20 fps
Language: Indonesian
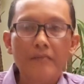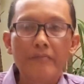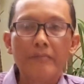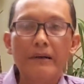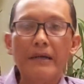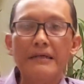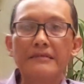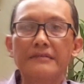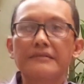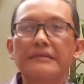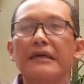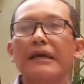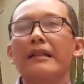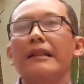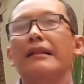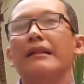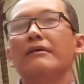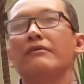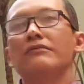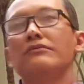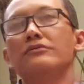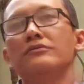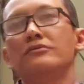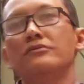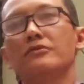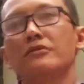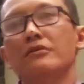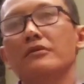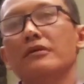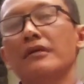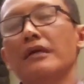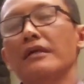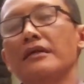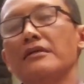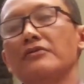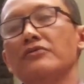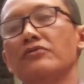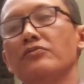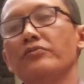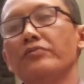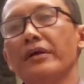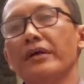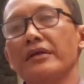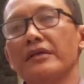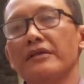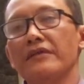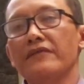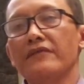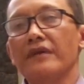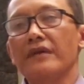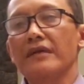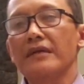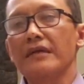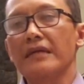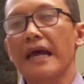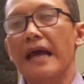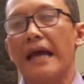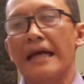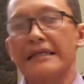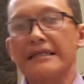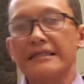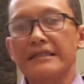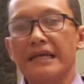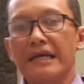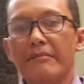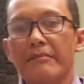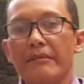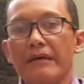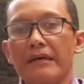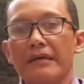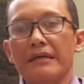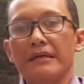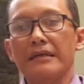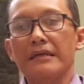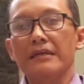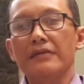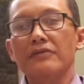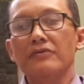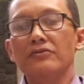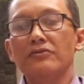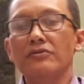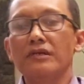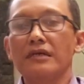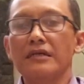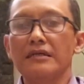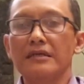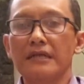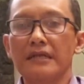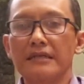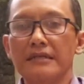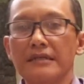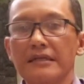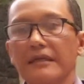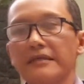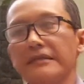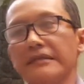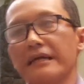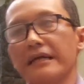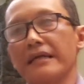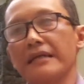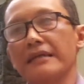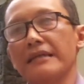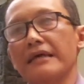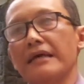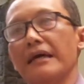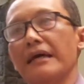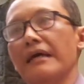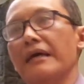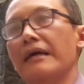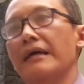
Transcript: pasal unsur dari subjektif dari ancaman itu sudah jelas-jelas nyata.